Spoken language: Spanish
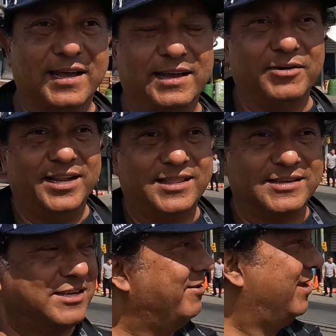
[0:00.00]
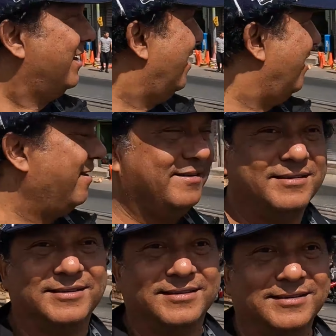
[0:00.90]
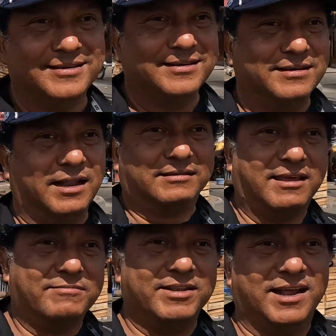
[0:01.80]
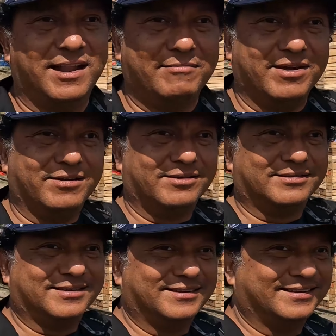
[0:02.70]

Vean qué bonita se ve la, terminal, amigos.